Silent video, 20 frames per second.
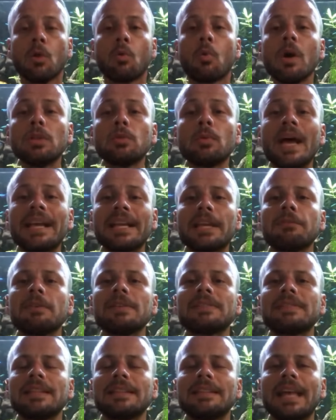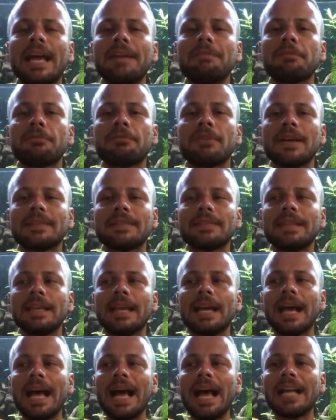Quando é que você deve
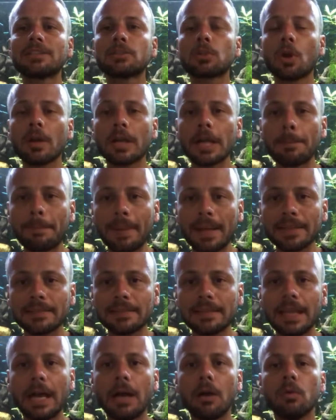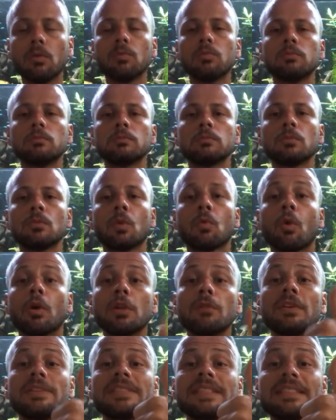fazer a troca parcial?
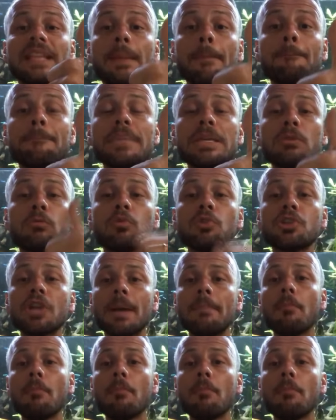Quando você tem pico de